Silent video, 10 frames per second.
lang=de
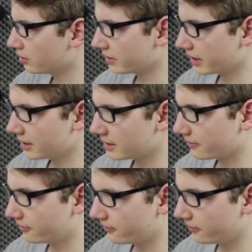und der ist
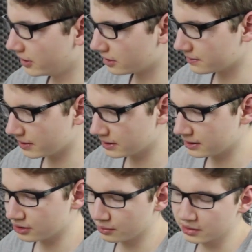
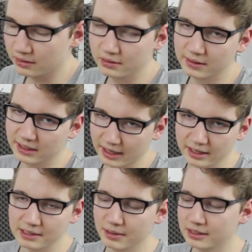24 Zoll bzw.
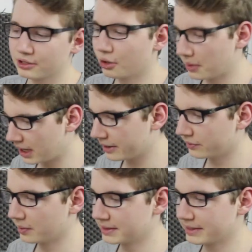23,8,
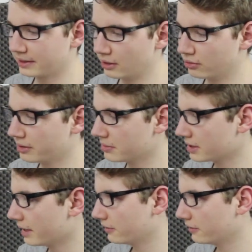wenn man es genau nimmt.